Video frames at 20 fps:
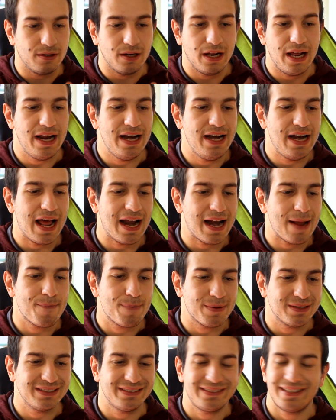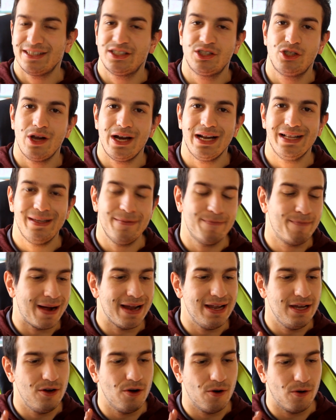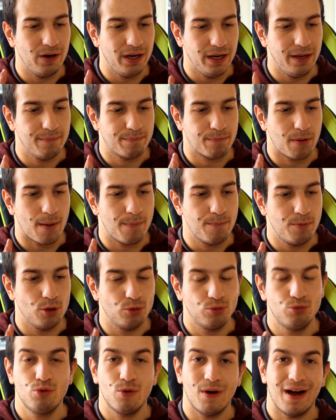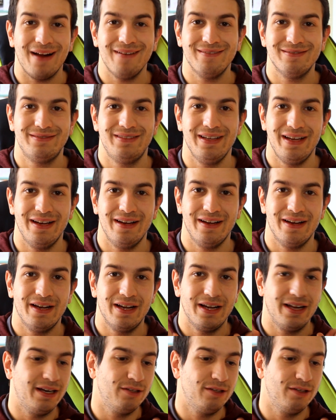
eh, la rappresentazione di Baglioni proprio durante eh,